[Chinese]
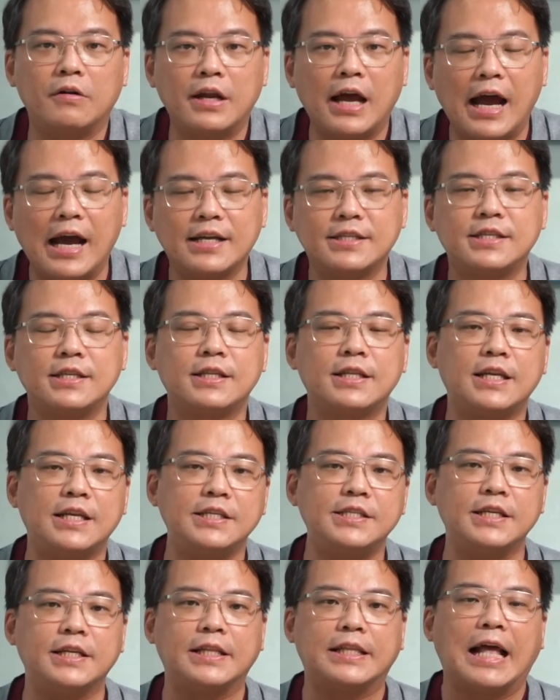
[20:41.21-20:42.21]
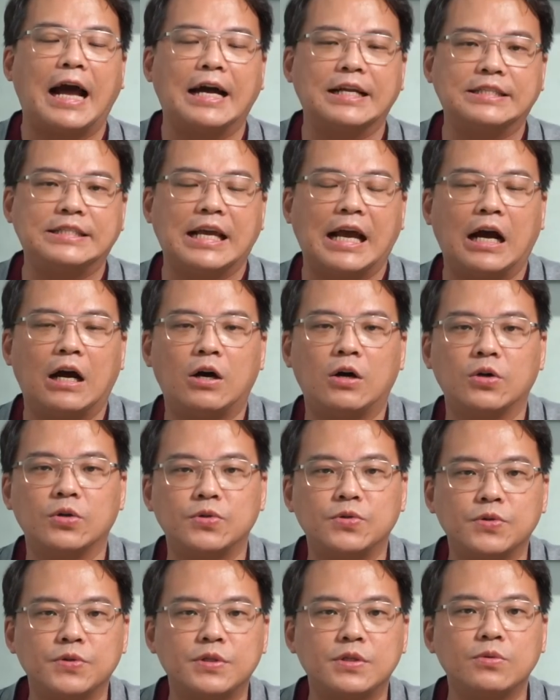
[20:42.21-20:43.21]
那还是提醒大家哦，
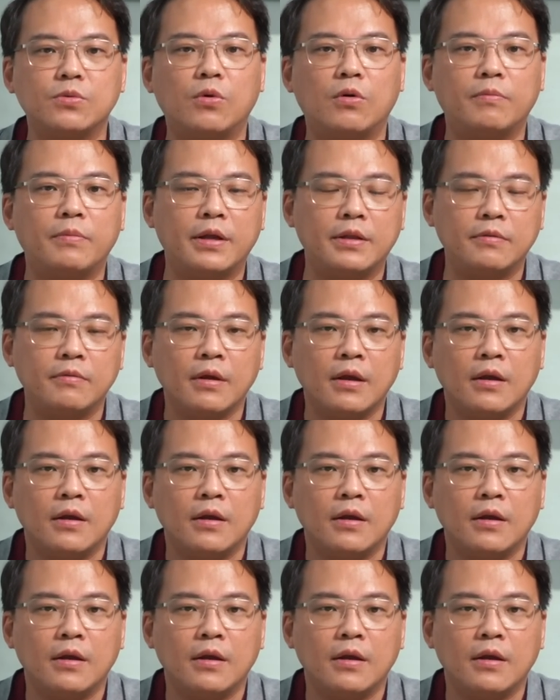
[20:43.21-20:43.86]
就是我们